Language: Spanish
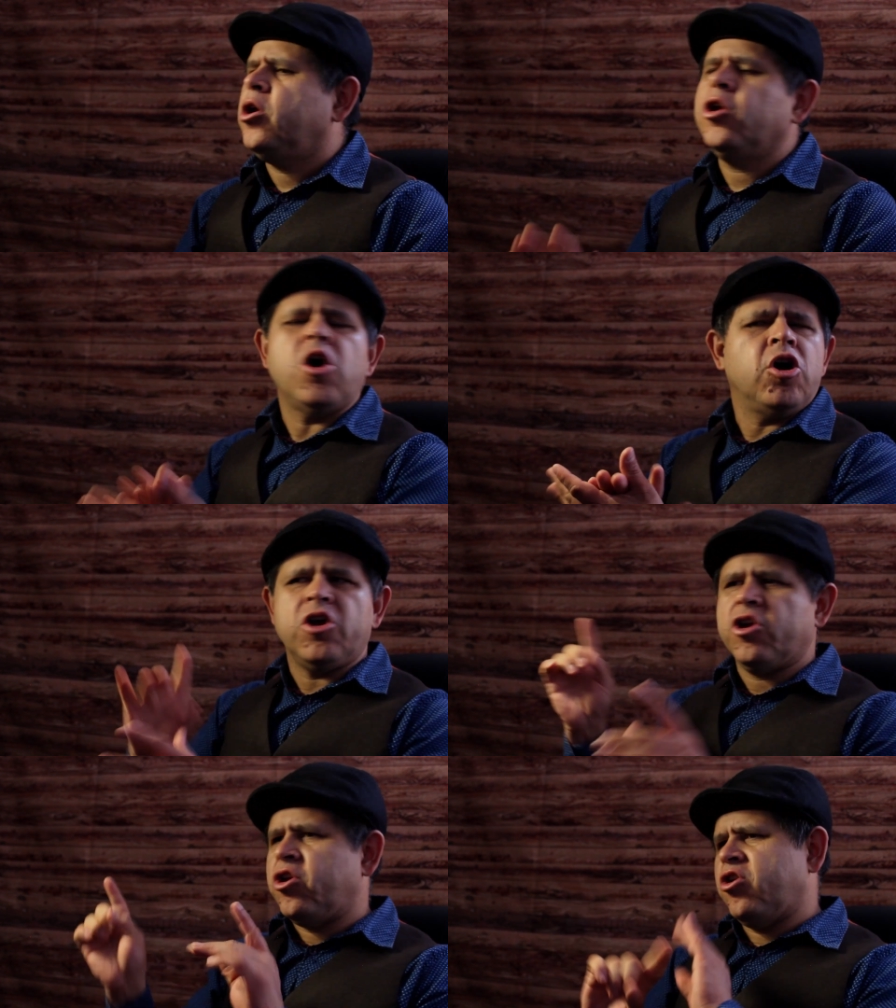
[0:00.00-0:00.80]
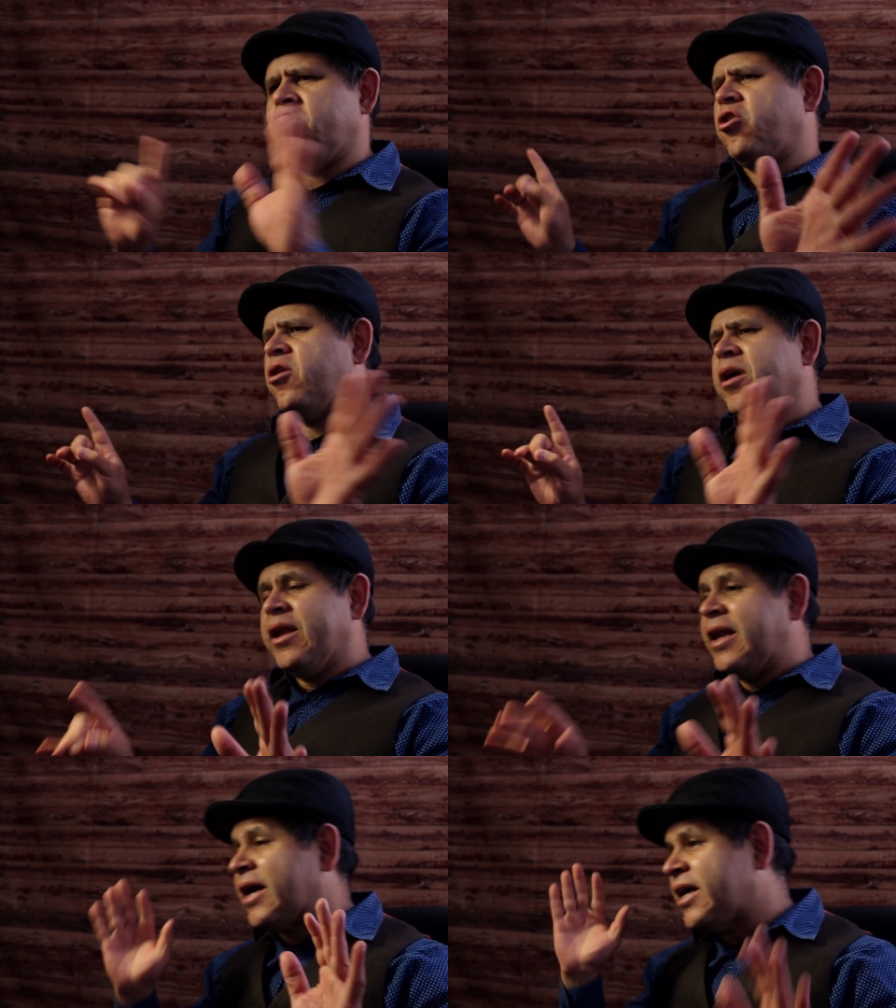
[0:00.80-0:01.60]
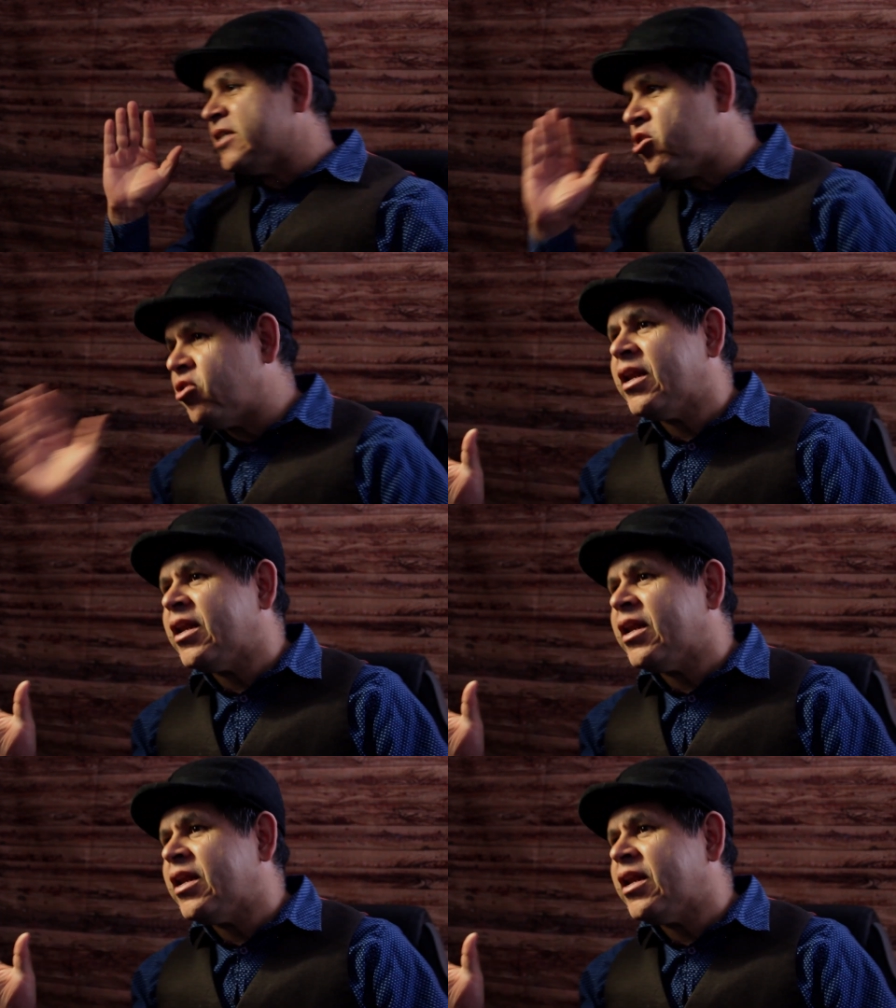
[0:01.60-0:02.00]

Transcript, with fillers: No, no, no, no, no. La canción